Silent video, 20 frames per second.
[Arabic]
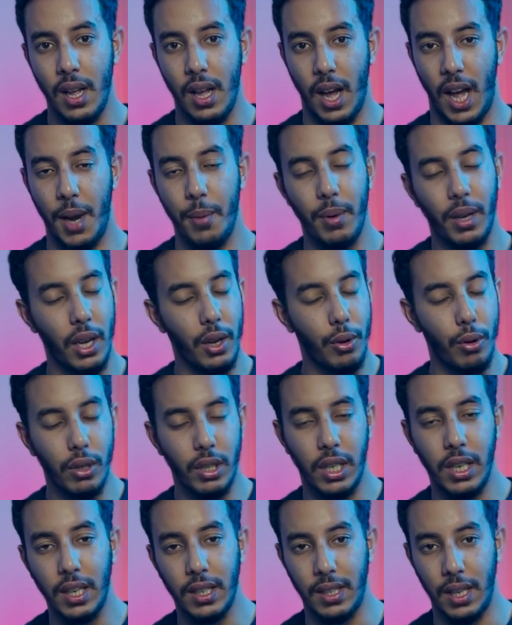انا ما
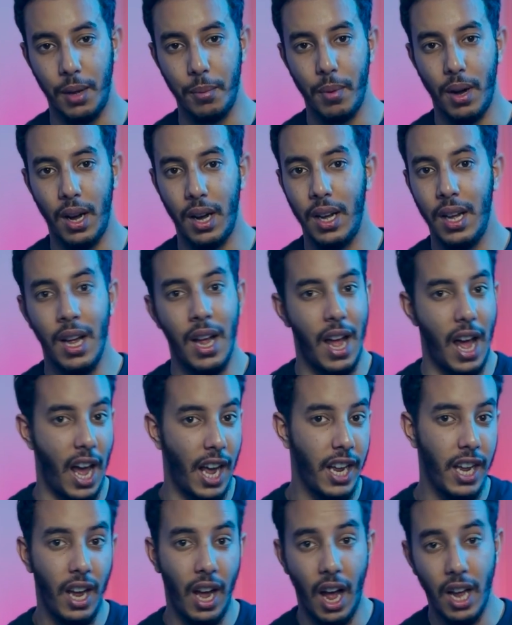كنقولش لك زعما
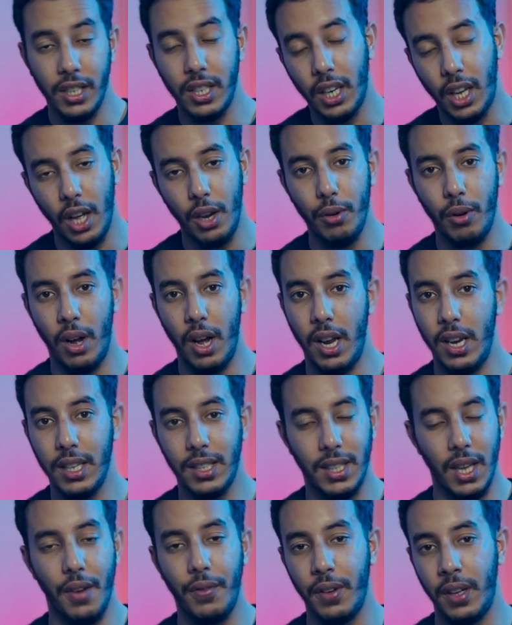اي حاجه قالوها لك
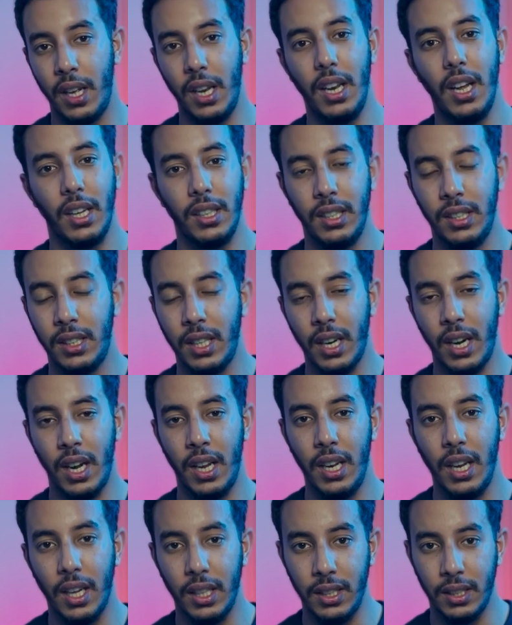صافي هي اللي غادي ديرها هي
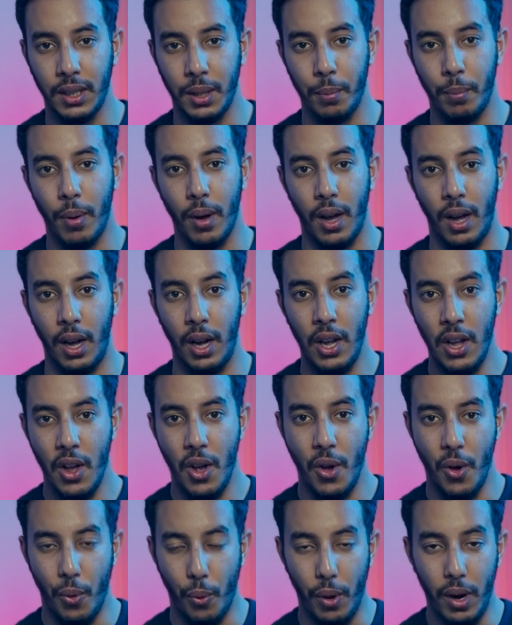اللي غادي تطبقها
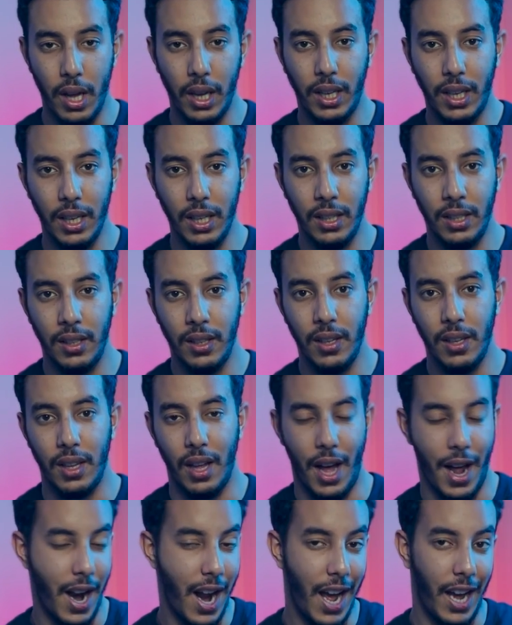ولكن
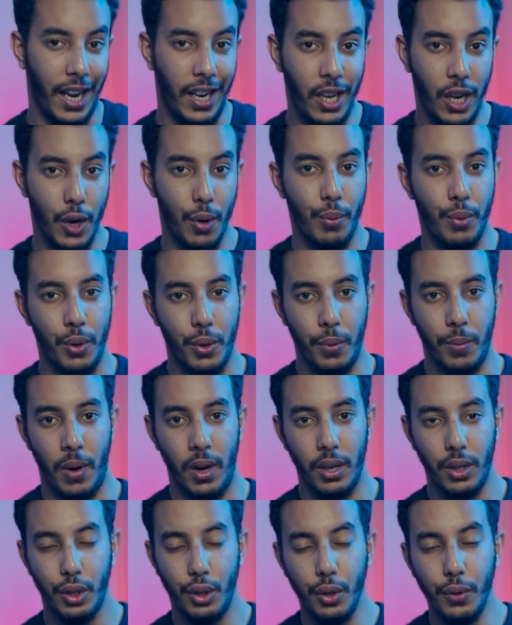راعي ليهم
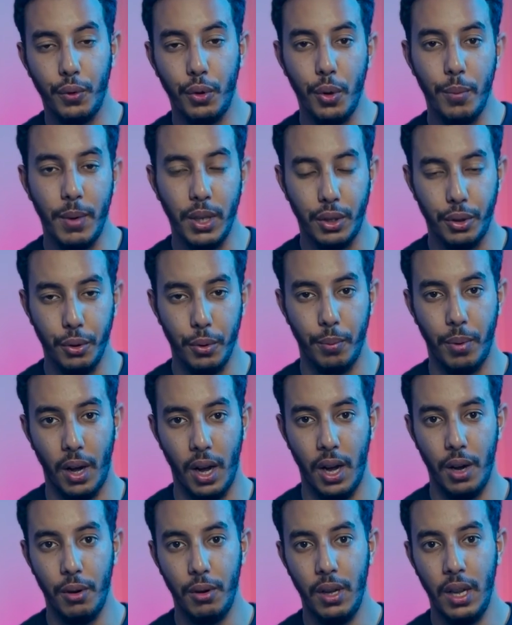هما شوف هما شنو
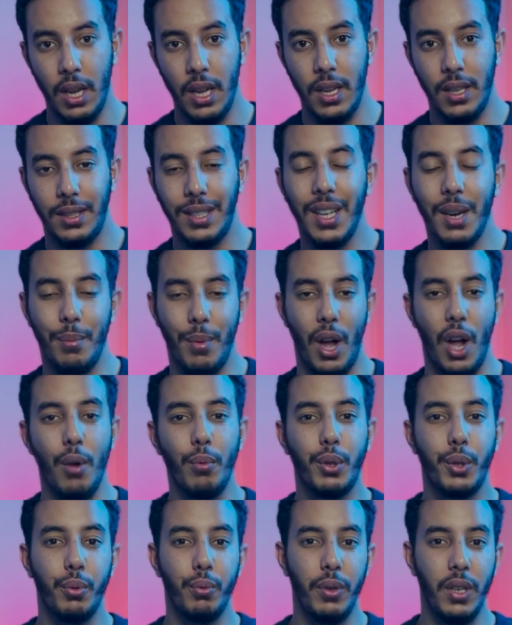بغاو سير معاهم
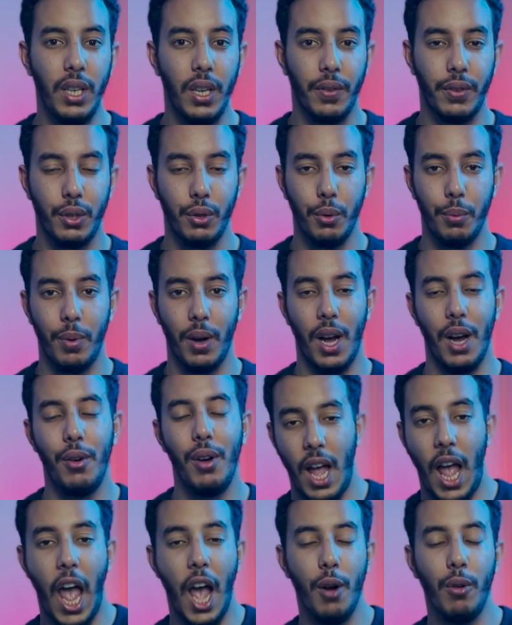شويه في شنو بغاو
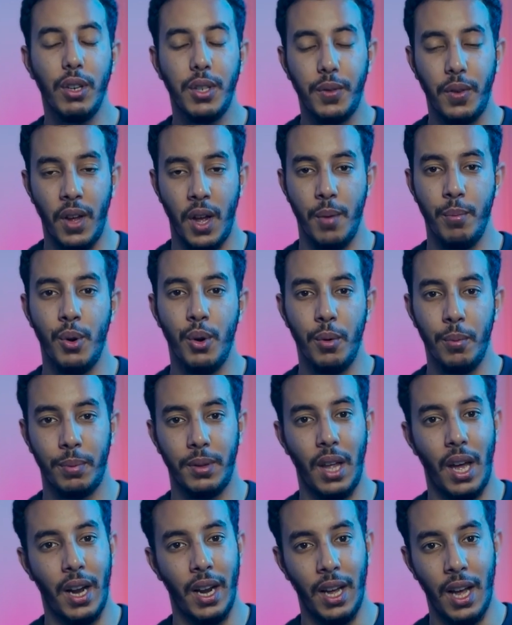حاول تفهمهم
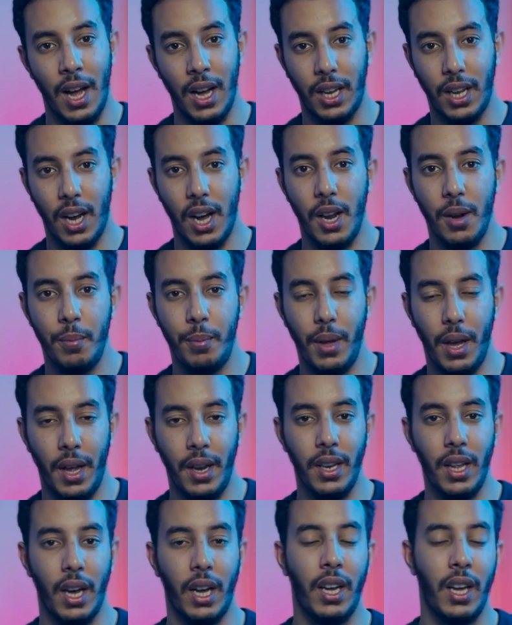بطريقه كالم
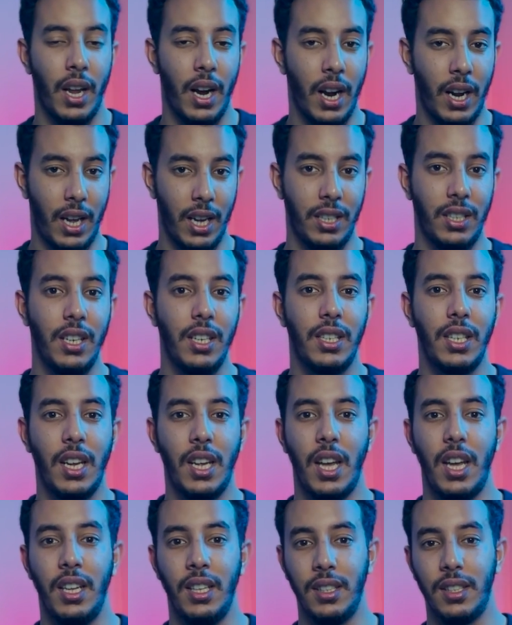بانك راك حتى
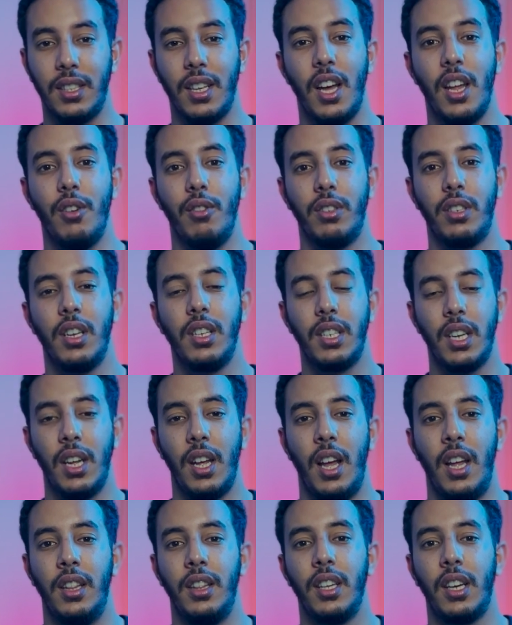نتايا انسان وحتى
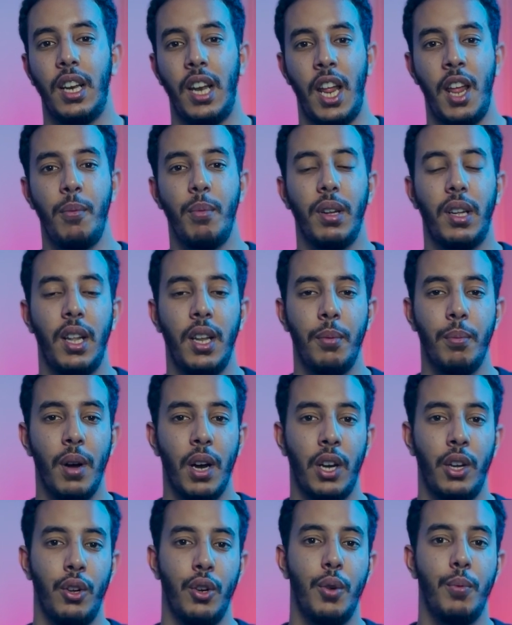نتايا عندك العيبات اللي
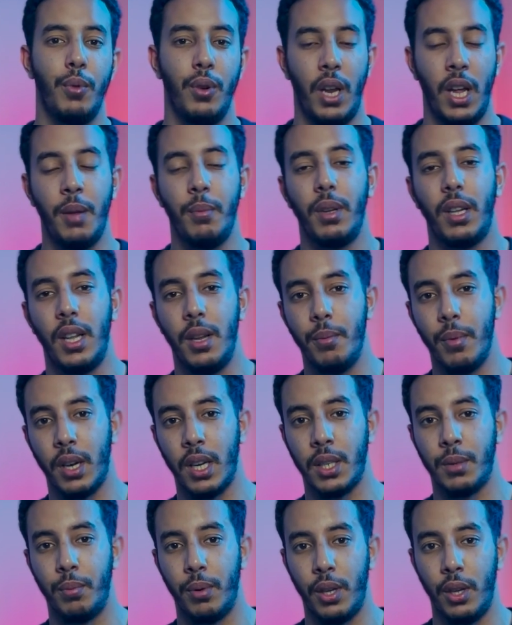باغيهم والعيبات اللي ما
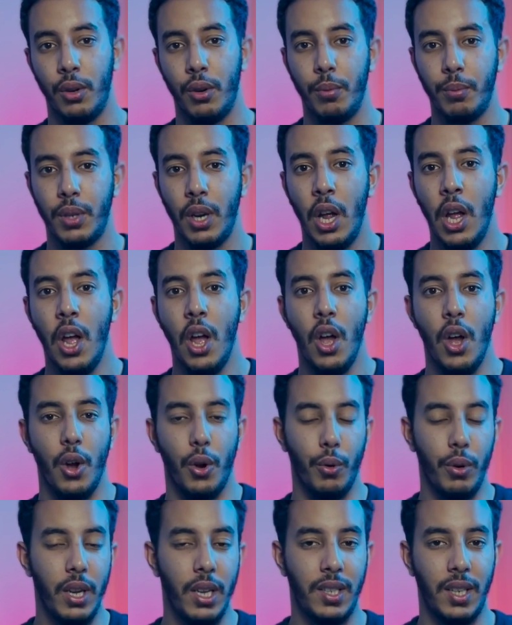كتبغيهمش
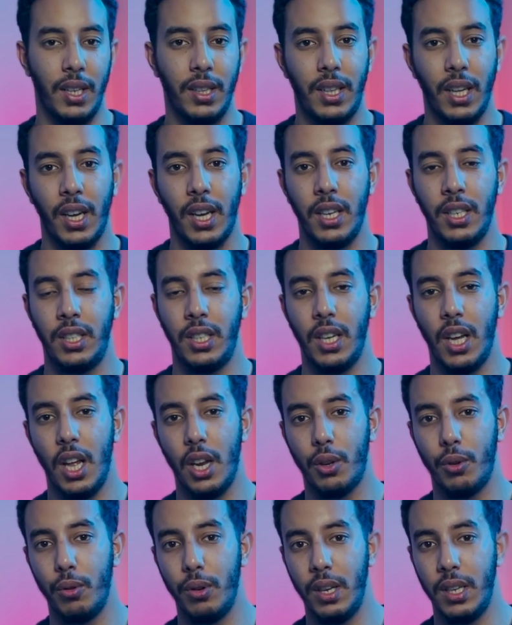ولي زانتيغي
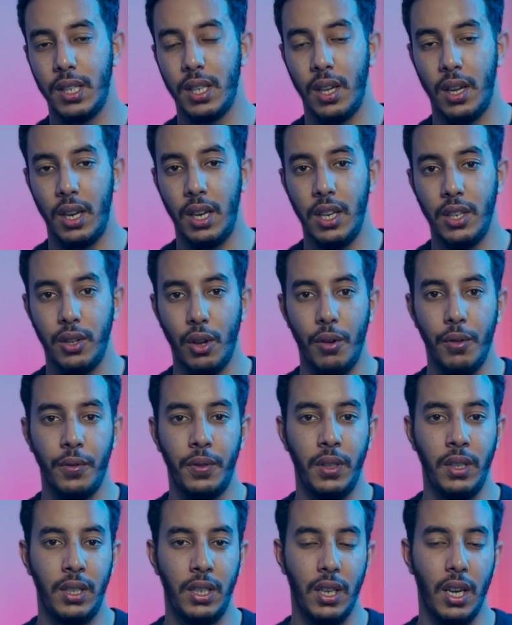ديالك ولي
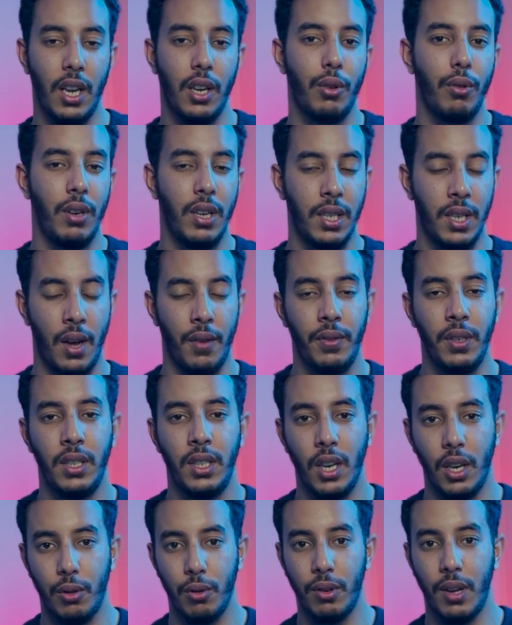زونفي ديالك ولي زافي
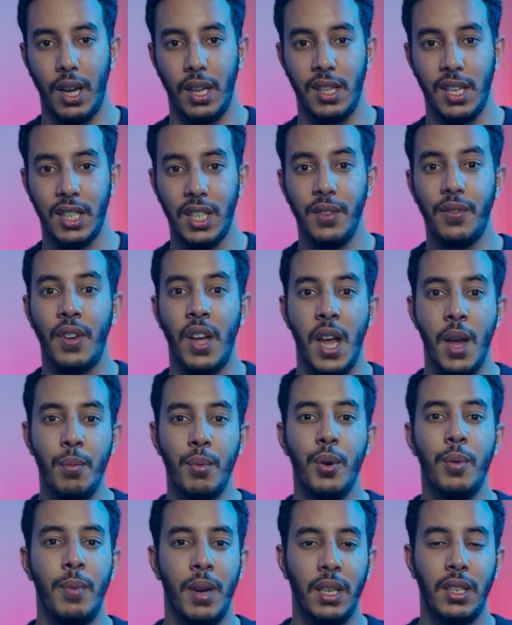ديالك وكاع داكشي
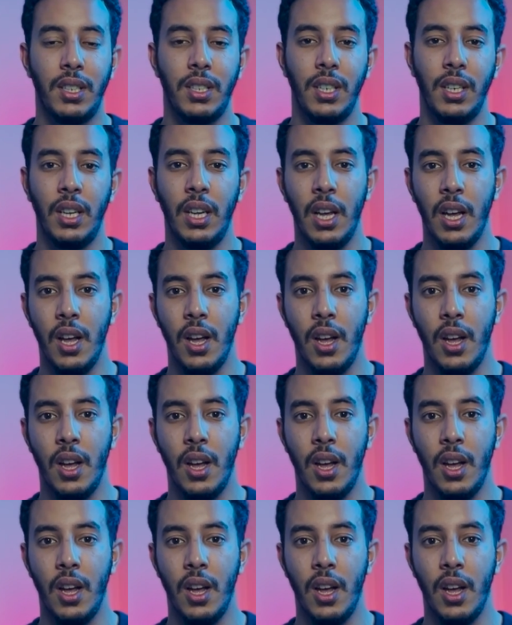فهمهم هادشي